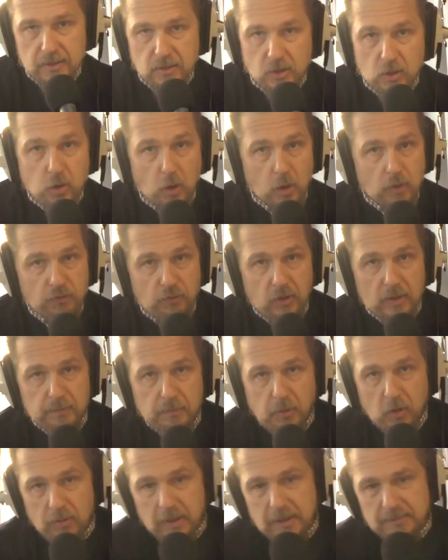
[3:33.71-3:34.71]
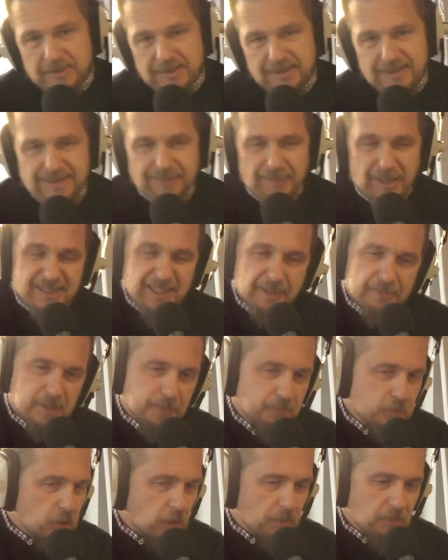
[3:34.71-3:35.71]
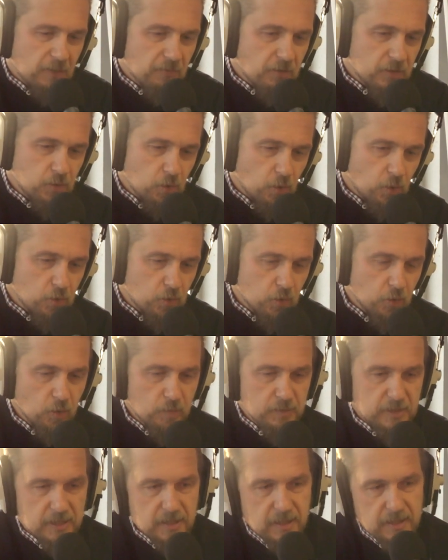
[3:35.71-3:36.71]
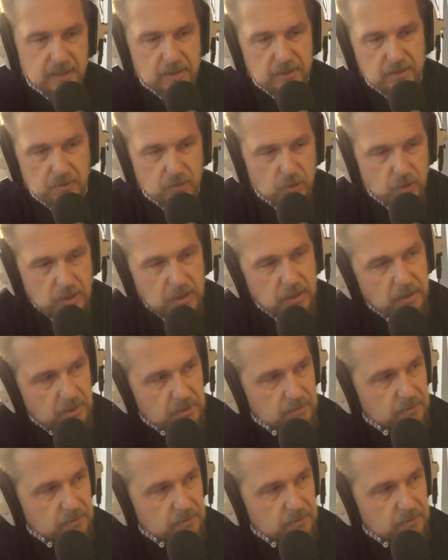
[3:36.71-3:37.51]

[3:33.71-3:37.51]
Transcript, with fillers: Non, encore une fois, le problème, c'est bah, un petit peu comme la voiture autonome, c'est-à-dire que, ok,